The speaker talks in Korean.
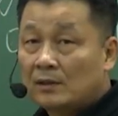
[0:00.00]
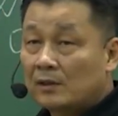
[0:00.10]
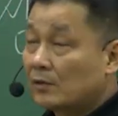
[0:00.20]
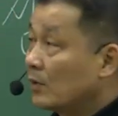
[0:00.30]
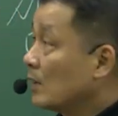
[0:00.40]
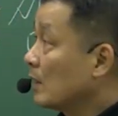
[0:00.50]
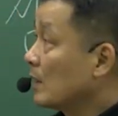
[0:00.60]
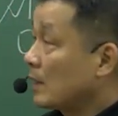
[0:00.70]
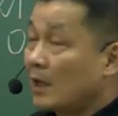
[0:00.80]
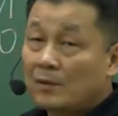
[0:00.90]
그래서
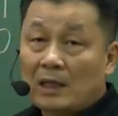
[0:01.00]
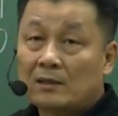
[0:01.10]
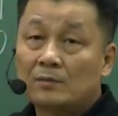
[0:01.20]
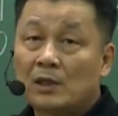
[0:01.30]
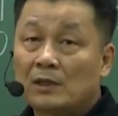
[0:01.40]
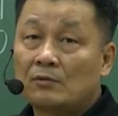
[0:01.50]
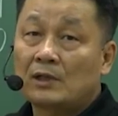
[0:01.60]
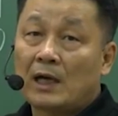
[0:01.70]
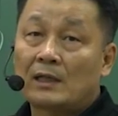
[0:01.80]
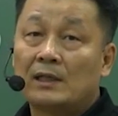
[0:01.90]
각 카트마다 우리
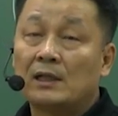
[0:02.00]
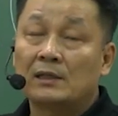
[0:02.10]
강의할